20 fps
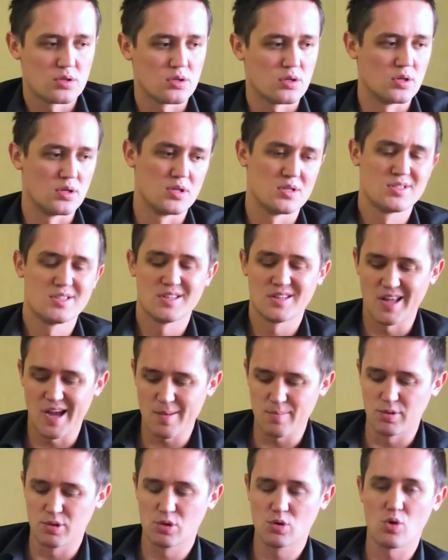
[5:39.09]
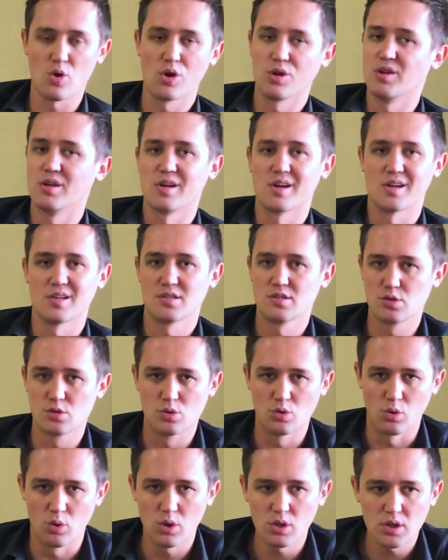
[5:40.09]
э, цена биткоина
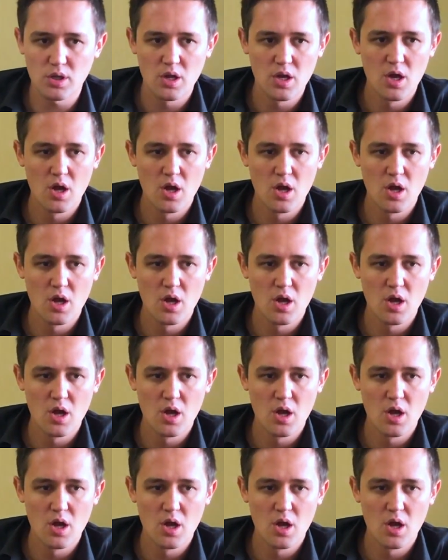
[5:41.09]
растет,